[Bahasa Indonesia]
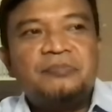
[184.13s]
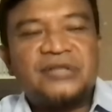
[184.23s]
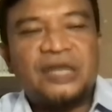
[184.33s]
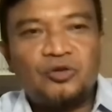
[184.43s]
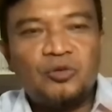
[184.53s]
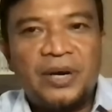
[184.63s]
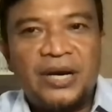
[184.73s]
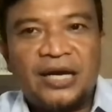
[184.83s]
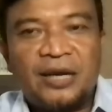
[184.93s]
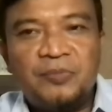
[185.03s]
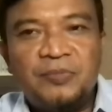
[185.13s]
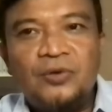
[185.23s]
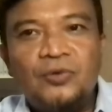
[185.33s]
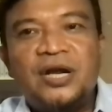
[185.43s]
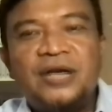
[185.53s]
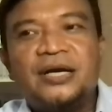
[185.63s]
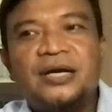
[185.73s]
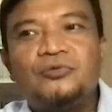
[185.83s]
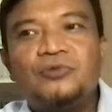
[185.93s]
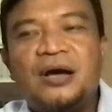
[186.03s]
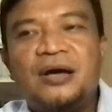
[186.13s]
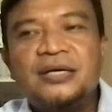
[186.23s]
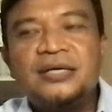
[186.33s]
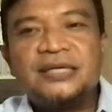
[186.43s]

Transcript: satu memenangi pemilu dan yang kedua